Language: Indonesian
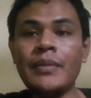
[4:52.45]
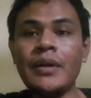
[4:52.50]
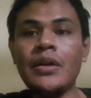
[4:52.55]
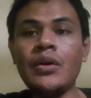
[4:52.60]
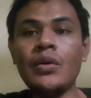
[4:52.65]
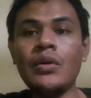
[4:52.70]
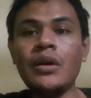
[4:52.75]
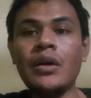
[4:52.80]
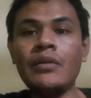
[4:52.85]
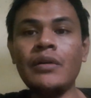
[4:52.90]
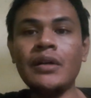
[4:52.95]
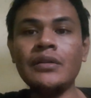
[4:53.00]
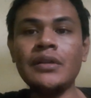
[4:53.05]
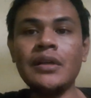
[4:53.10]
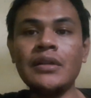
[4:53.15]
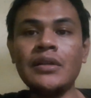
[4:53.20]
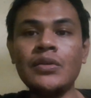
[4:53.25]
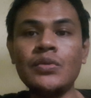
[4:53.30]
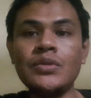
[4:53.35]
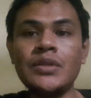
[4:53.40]
kepada orang-orang
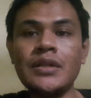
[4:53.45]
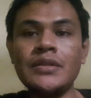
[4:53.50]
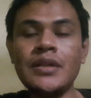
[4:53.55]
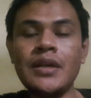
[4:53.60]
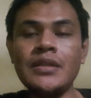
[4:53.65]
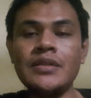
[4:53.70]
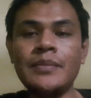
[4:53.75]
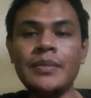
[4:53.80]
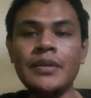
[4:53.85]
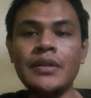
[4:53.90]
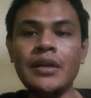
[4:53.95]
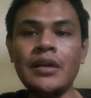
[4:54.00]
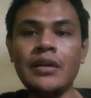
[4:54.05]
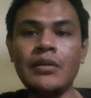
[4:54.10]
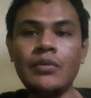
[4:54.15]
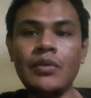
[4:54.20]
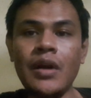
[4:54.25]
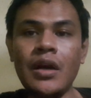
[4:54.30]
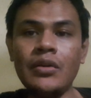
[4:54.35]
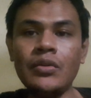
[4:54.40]
tertentu saja seperti ke
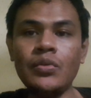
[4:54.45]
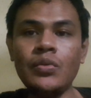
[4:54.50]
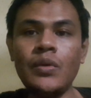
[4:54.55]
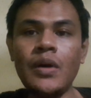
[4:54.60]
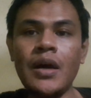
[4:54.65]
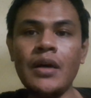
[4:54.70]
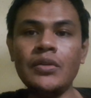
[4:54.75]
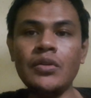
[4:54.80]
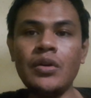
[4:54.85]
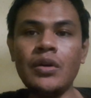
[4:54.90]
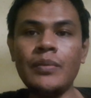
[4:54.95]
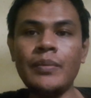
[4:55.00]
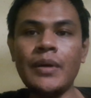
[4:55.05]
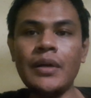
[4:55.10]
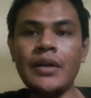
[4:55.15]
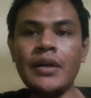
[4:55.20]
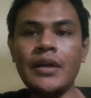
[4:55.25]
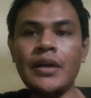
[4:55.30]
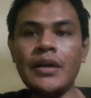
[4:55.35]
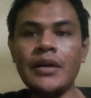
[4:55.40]
orang tua atau
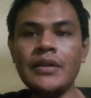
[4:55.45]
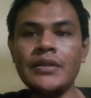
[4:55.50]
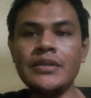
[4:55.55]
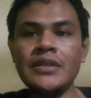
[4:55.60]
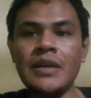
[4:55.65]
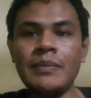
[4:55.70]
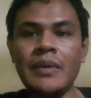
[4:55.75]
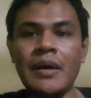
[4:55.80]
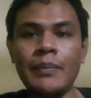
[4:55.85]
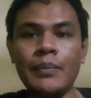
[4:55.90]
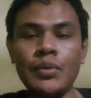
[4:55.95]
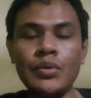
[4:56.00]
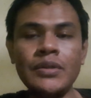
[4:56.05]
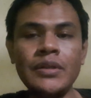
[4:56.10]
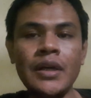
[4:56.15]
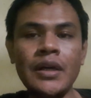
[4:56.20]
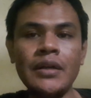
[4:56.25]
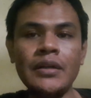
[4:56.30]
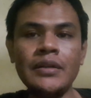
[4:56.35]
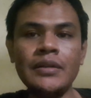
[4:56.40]
kepada siapapun
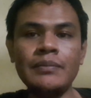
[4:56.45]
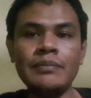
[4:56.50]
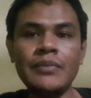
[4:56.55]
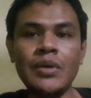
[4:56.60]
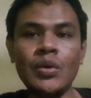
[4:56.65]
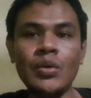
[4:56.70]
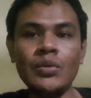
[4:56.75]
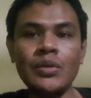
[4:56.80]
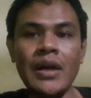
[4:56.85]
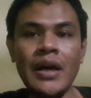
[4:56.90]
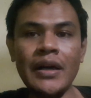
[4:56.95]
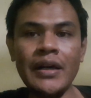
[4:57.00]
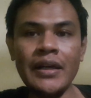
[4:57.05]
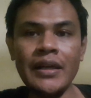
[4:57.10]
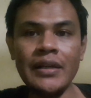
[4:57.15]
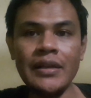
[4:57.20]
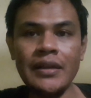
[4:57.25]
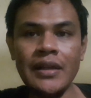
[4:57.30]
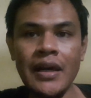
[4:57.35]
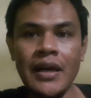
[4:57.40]
yang menghutang
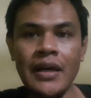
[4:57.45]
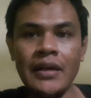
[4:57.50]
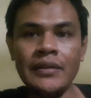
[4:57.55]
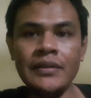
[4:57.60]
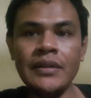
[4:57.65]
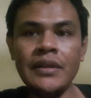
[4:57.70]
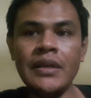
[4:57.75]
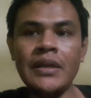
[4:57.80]
kita